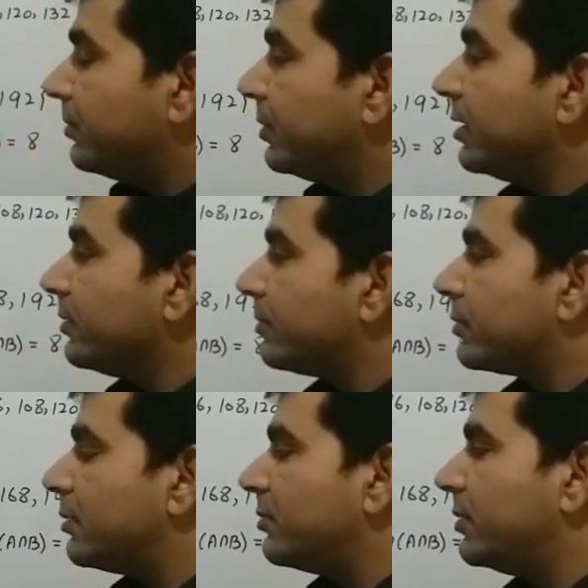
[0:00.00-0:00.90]
फिर
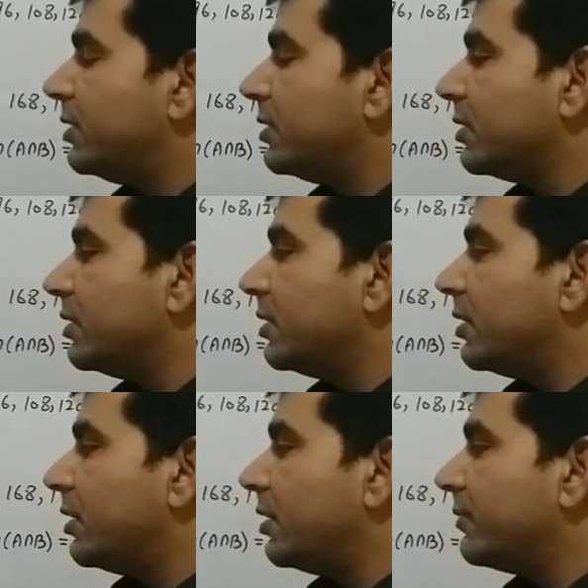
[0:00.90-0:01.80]

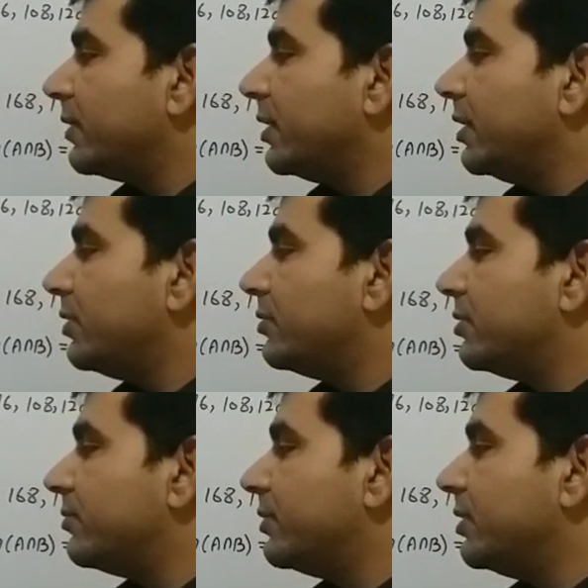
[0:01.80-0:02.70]
प्रोबेबिलिटी ऑफ ए
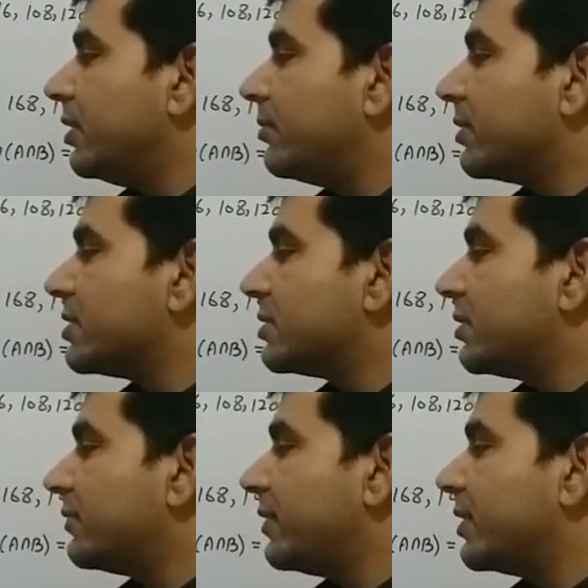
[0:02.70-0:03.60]
यूनियन बी हम किस
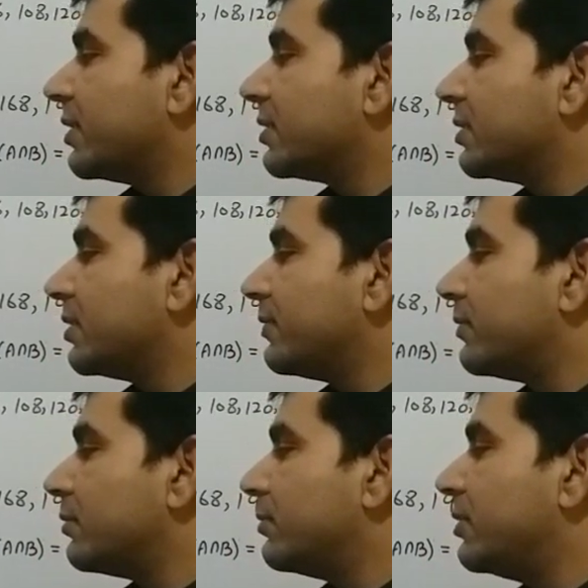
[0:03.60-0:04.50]
तरह फाइंड करते हैं
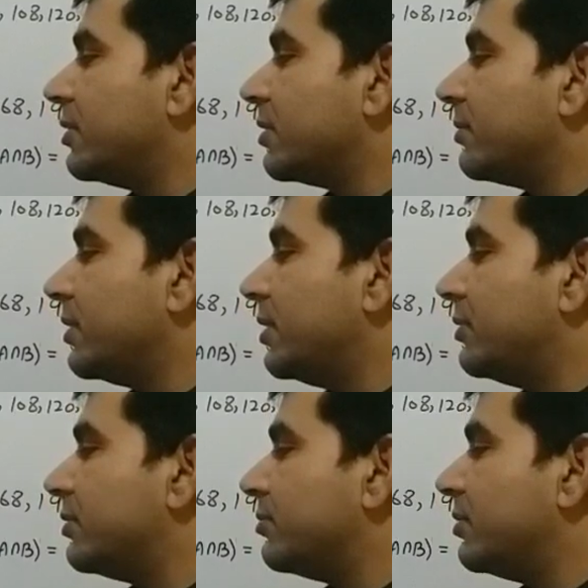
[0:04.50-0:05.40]
प्रोबेबिलिटी ऑफ ए
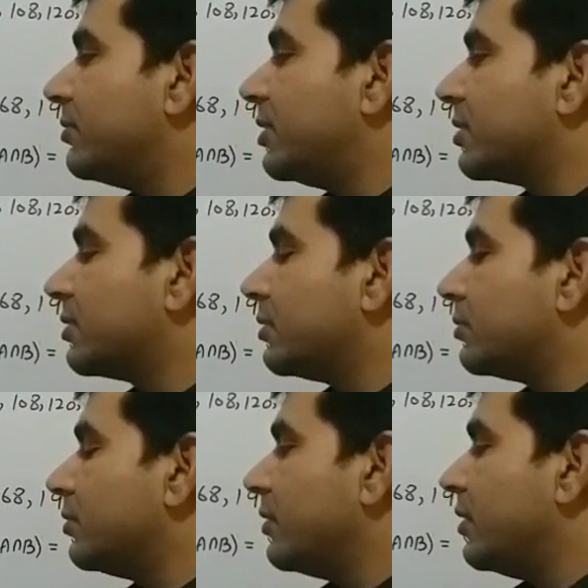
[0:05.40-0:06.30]
यूनियन बी में लिखता
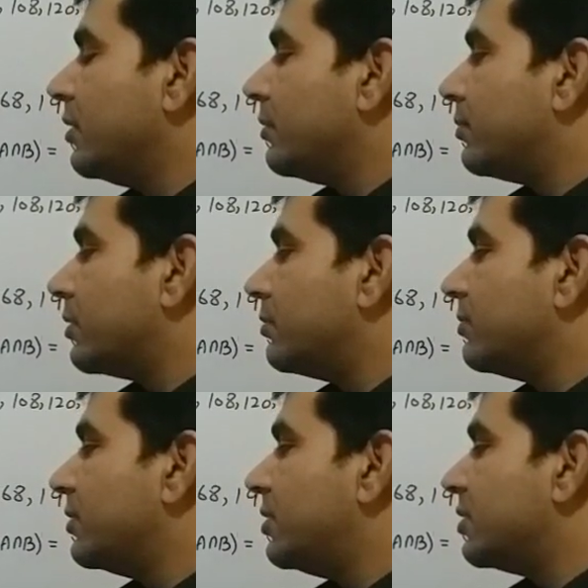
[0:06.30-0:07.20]
हूँ
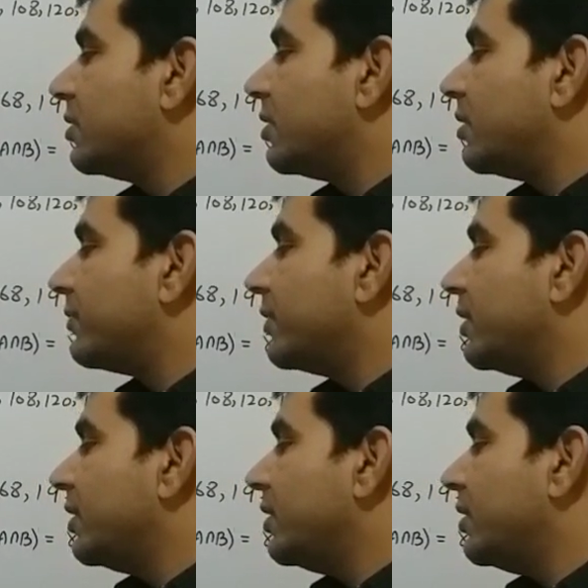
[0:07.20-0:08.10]
probability of
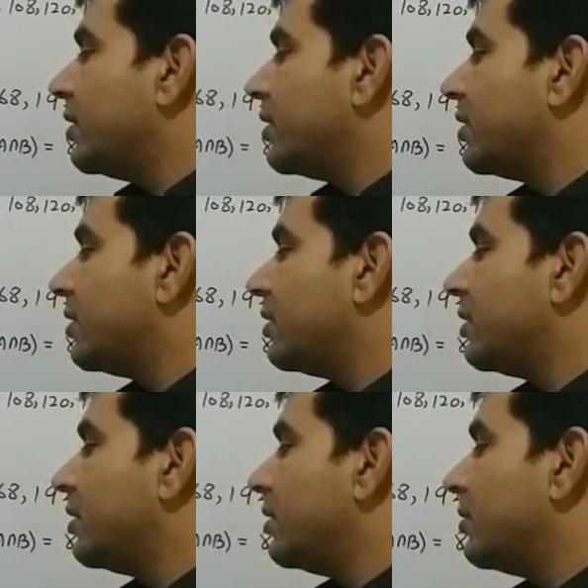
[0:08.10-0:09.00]
A
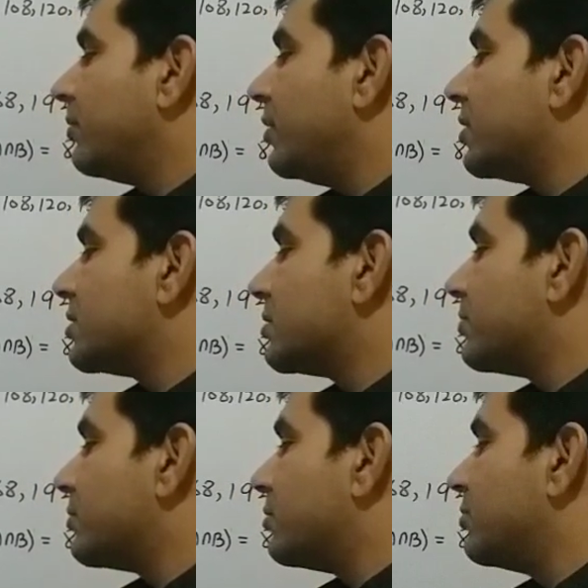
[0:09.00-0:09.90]
plus
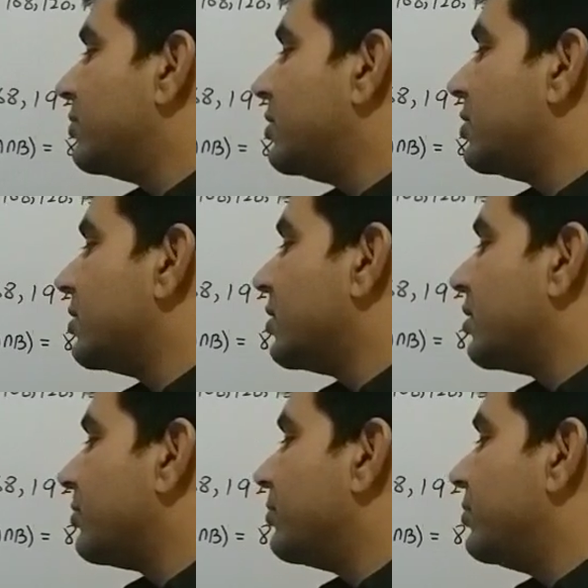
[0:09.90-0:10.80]
probability
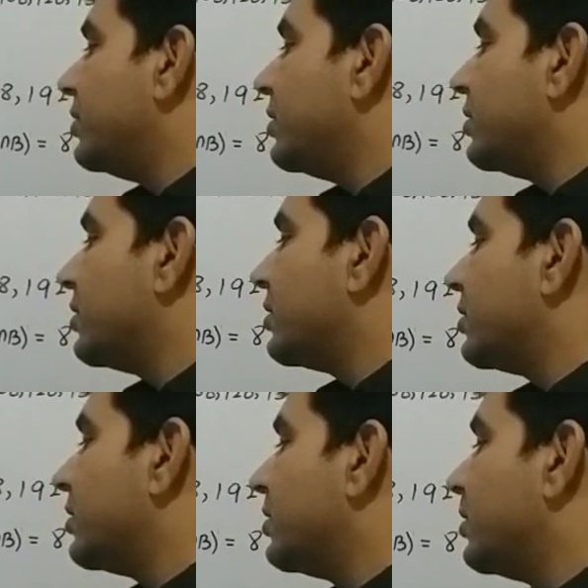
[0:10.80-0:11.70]
of B
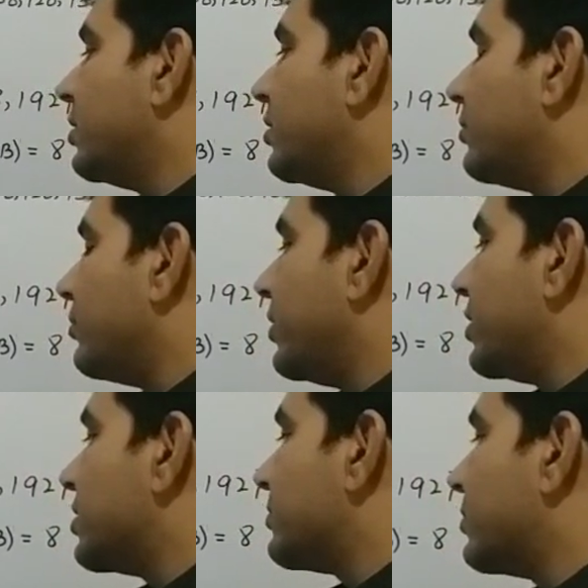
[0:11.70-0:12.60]

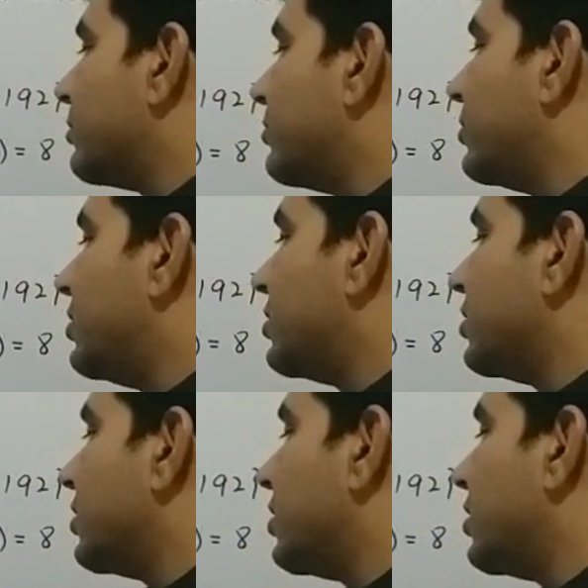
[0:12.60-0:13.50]
माइनस
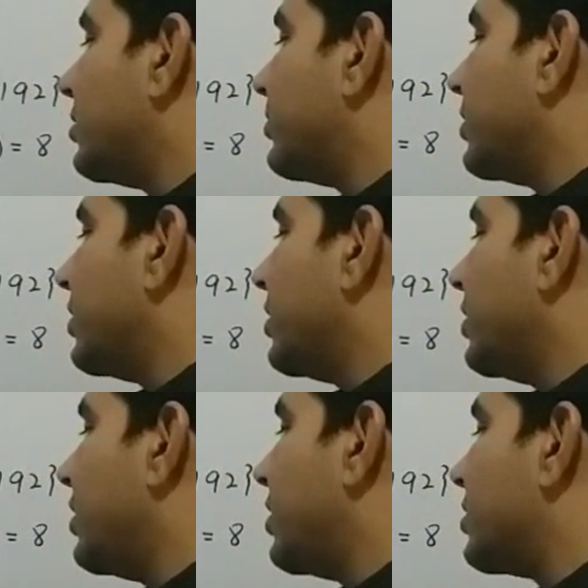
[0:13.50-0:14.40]
probability ऑफ ए
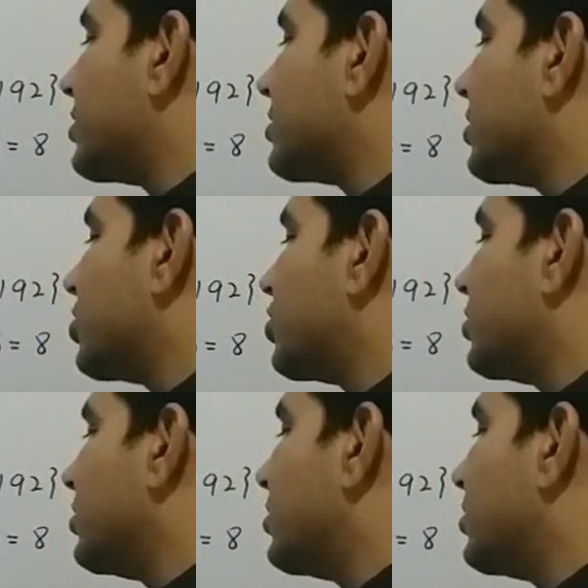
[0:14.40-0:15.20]
intersection